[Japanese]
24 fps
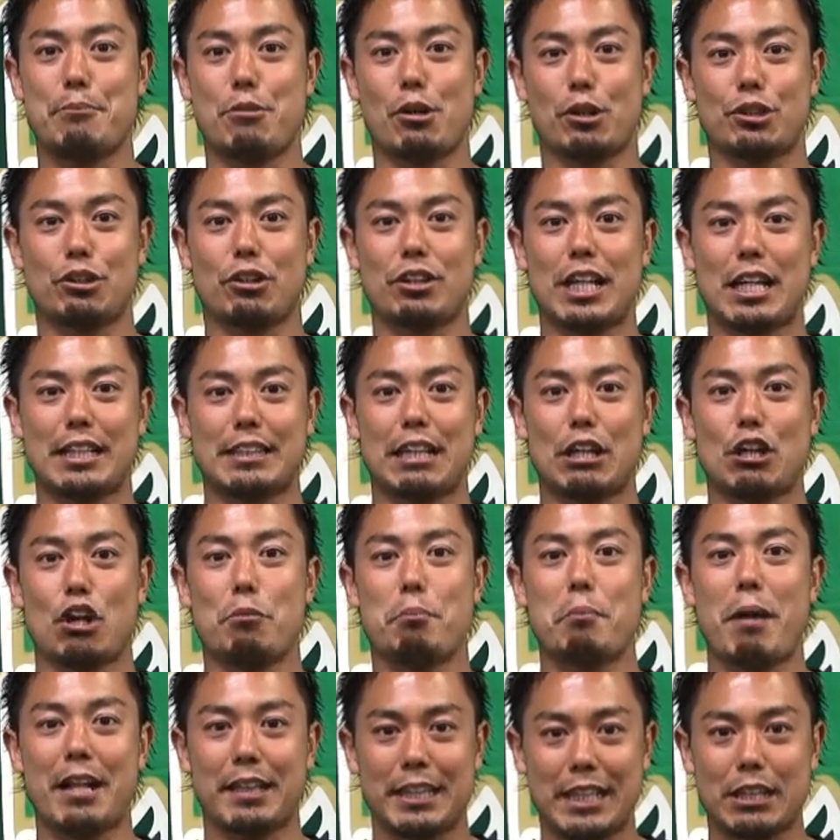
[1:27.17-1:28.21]
目標であった
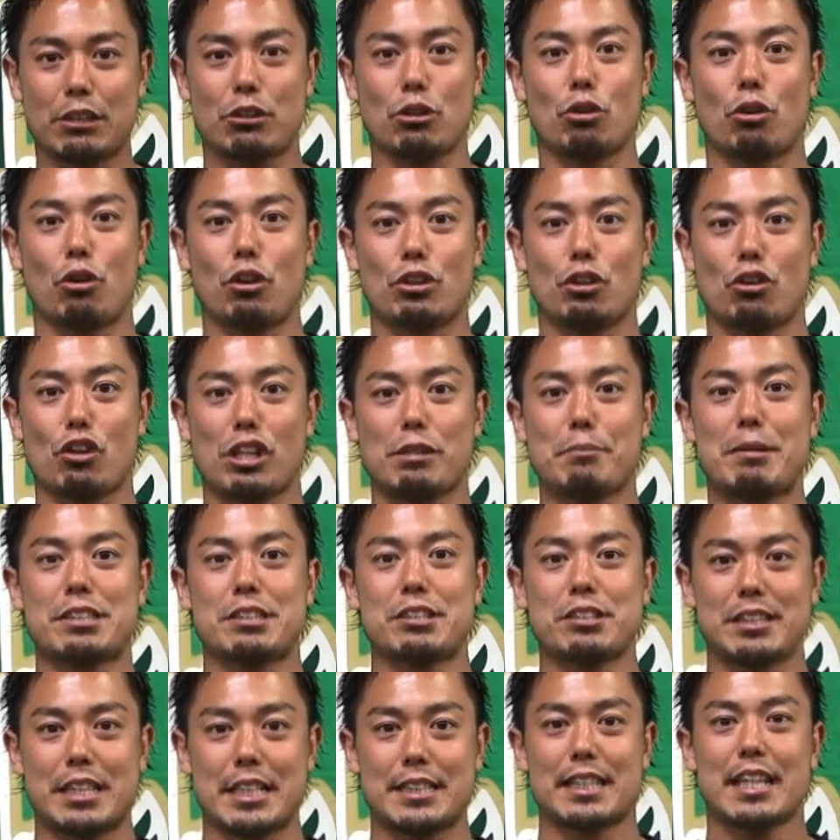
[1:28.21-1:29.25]
4万人というところに届きま
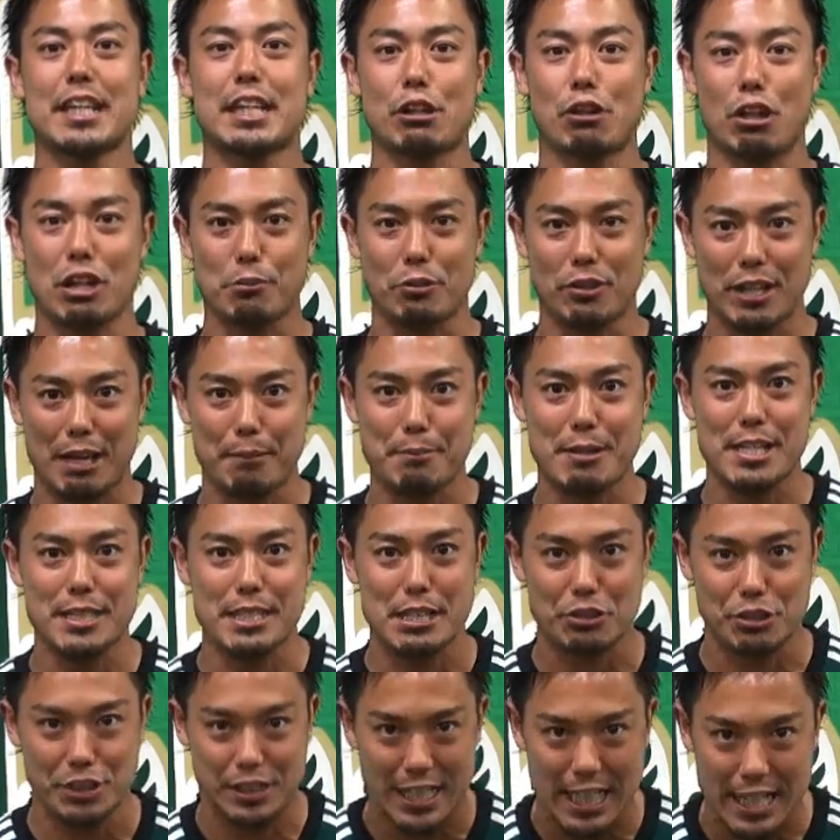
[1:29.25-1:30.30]
すんでぜひこれもね皆
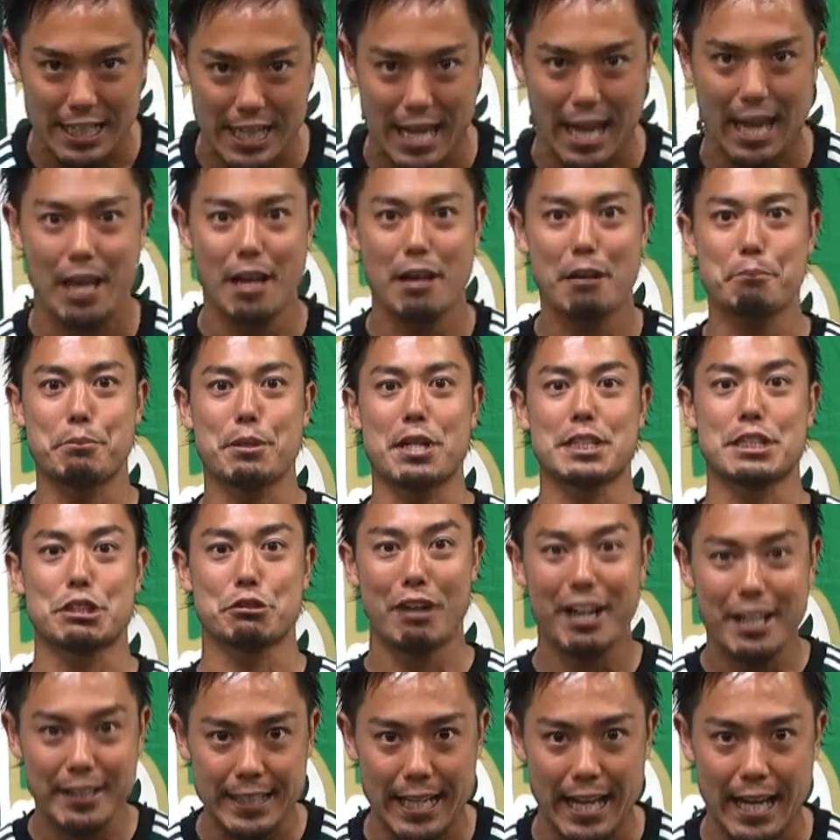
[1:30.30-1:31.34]
さんの力で
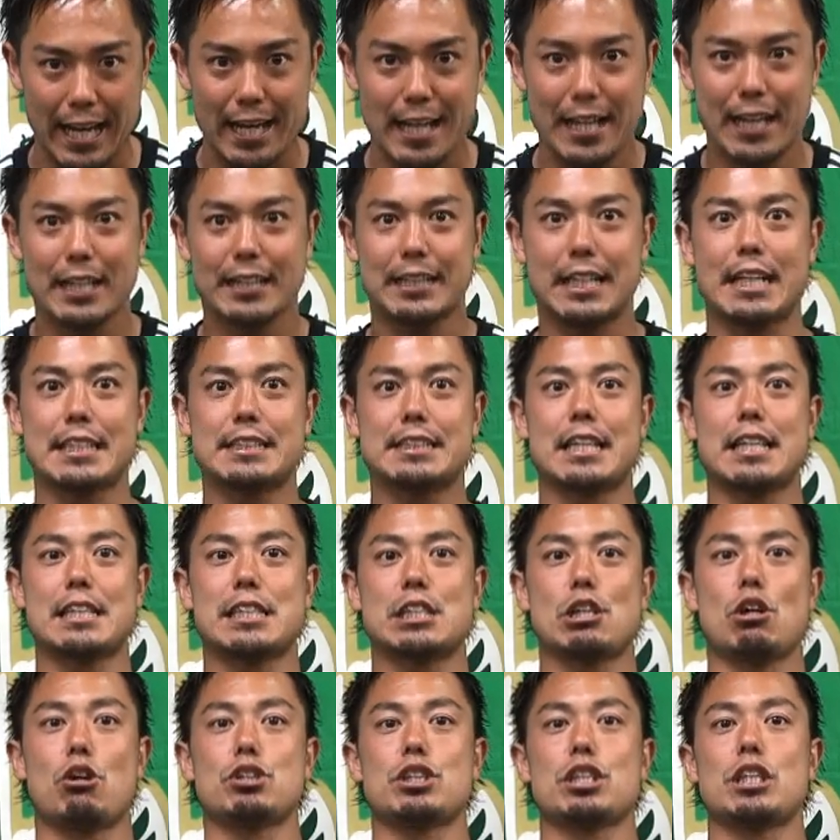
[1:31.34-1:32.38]
プラスワンで達成
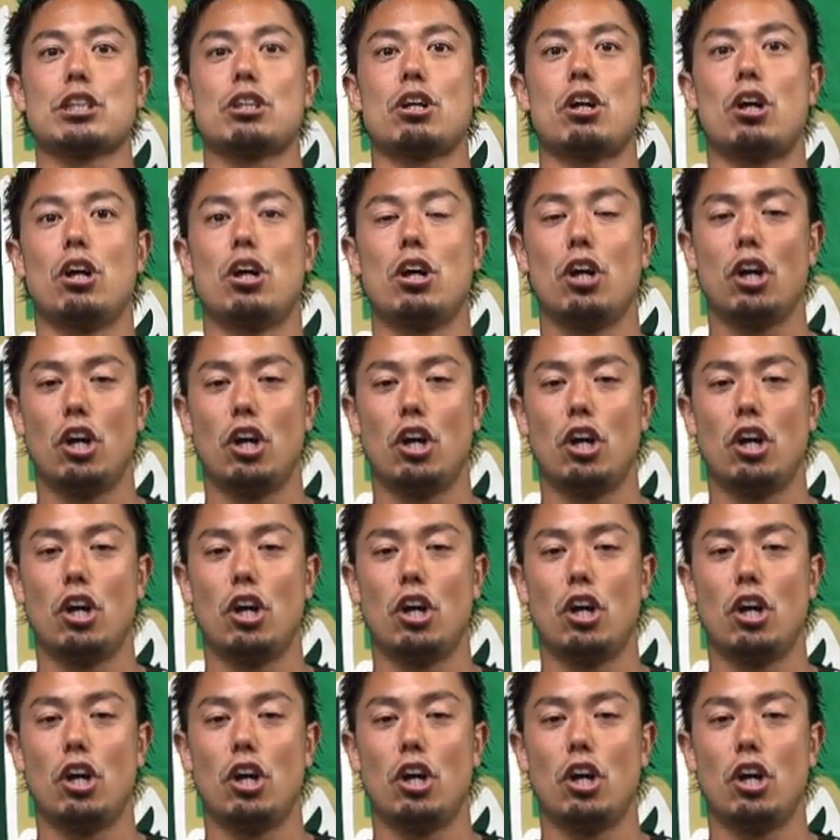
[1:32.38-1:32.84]
してほしいと